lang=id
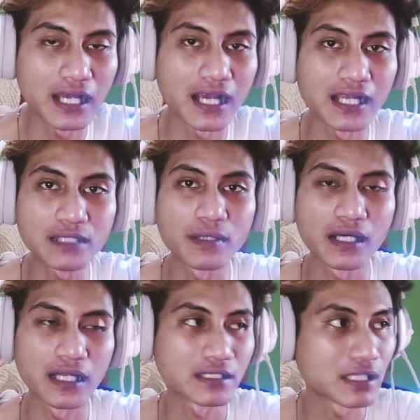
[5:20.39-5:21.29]
kalian
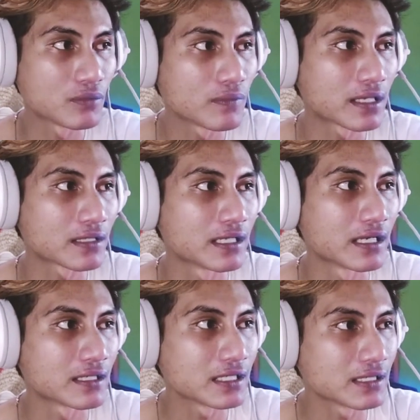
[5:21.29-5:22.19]
bakalan keluar
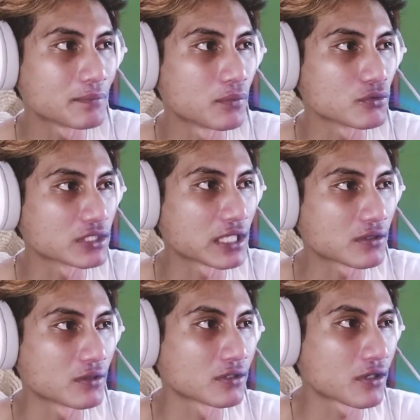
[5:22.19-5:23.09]
dari pusat
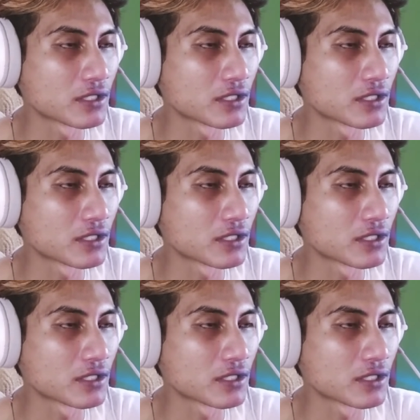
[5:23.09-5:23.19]
kontrol